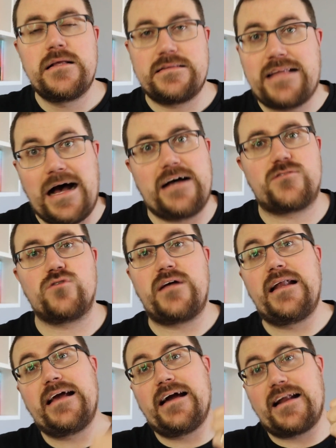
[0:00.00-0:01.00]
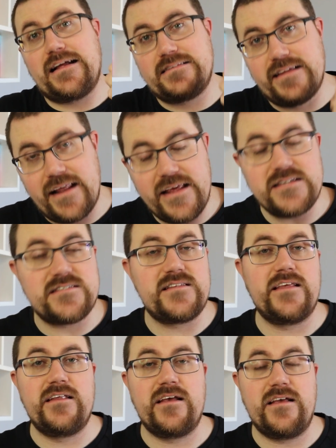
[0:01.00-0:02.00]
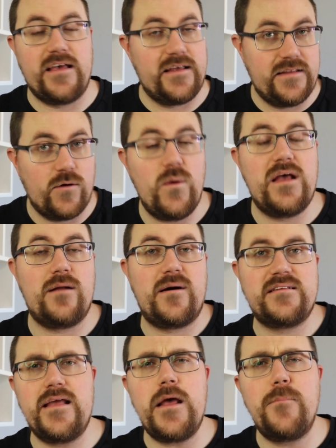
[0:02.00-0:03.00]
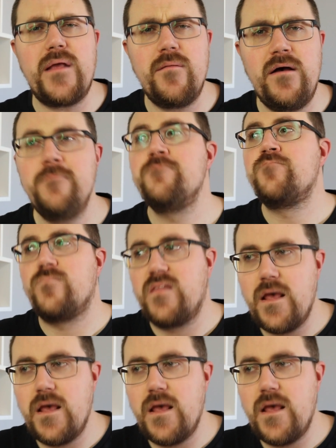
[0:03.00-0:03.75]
dato dalle caratteristiche di quella materia prima